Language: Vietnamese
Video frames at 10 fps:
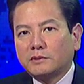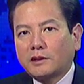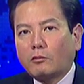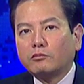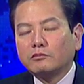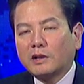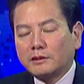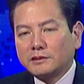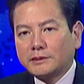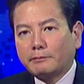không à,
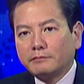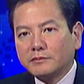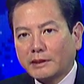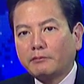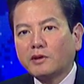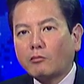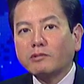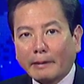chấm chấm không